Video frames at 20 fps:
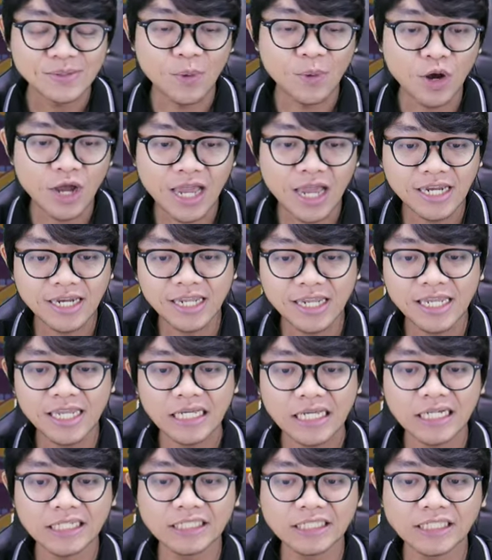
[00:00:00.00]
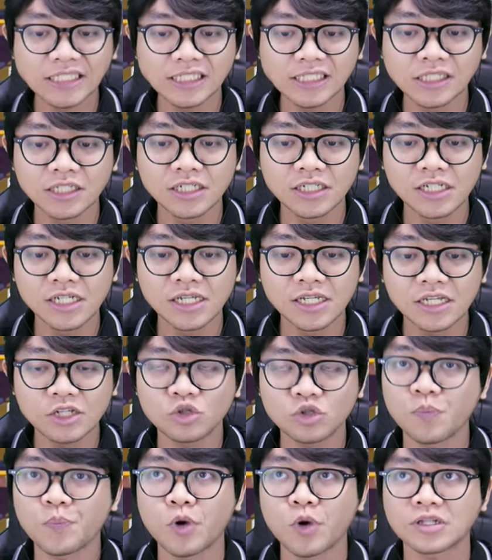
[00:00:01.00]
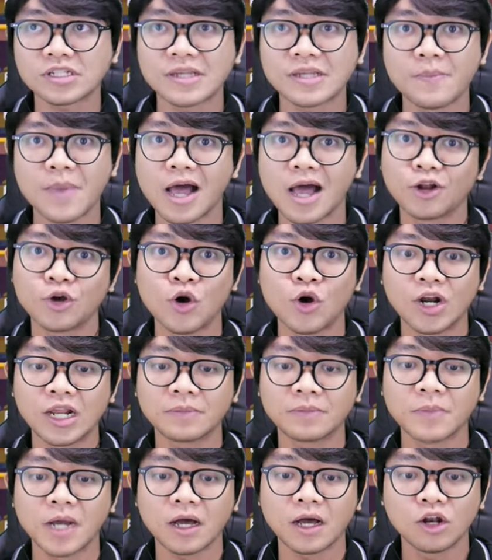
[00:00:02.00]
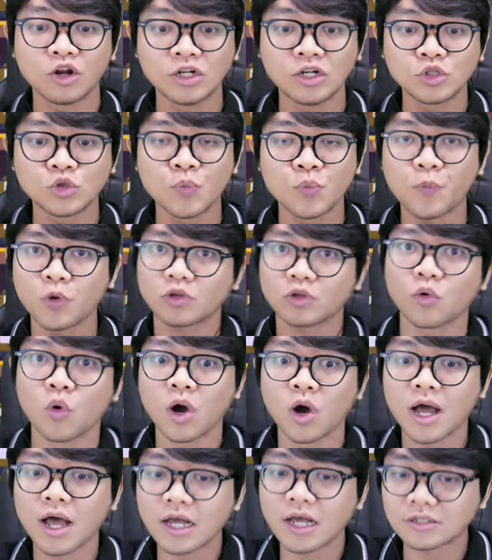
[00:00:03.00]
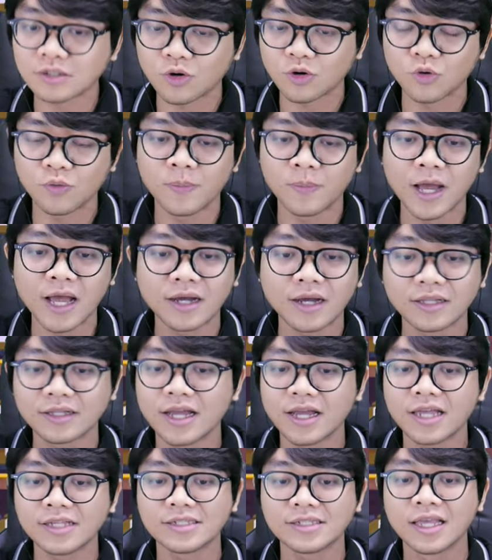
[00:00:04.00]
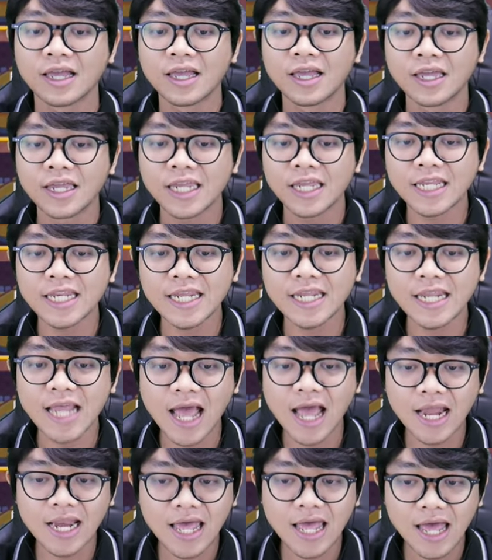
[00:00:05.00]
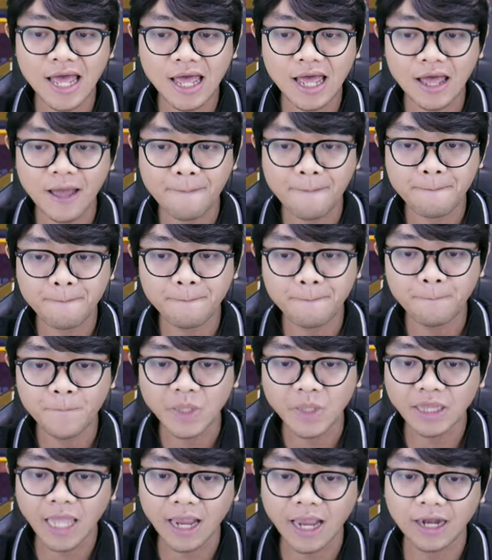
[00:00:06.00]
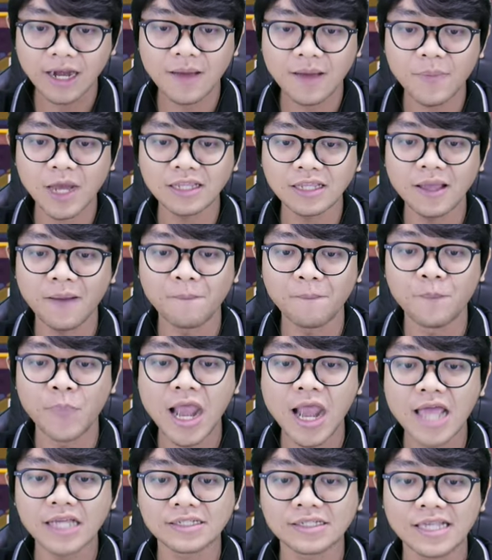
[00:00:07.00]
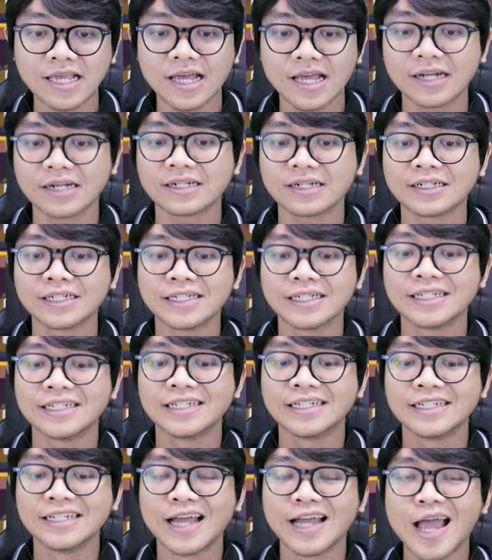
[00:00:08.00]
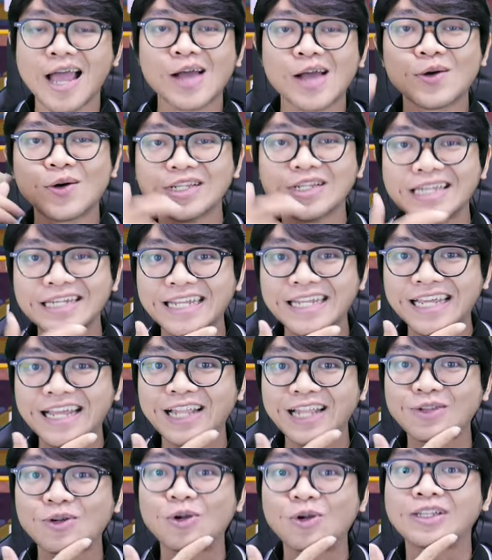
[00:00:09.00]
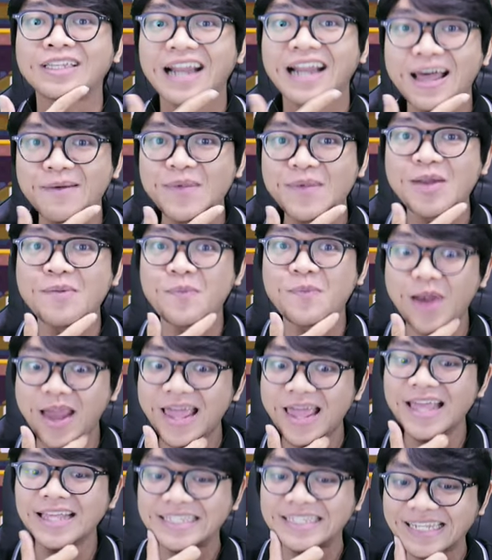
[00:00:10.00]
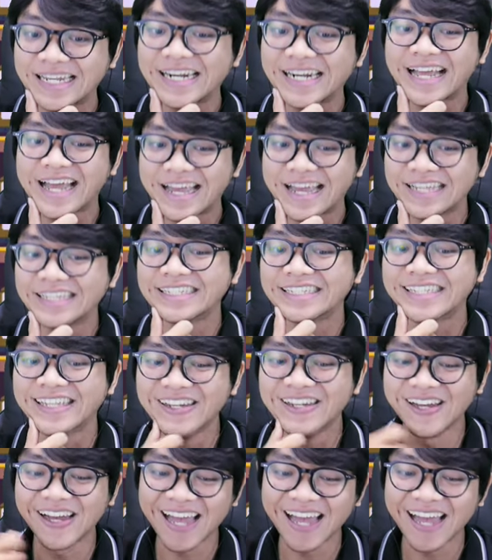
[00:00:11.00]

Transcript: Semoga ini uh, disupport sama algoritma. Kalau disupport, wah seru banget guys. Ini ada tank namanya Blazer. Gue jadi inget Ultraman Blazer guys.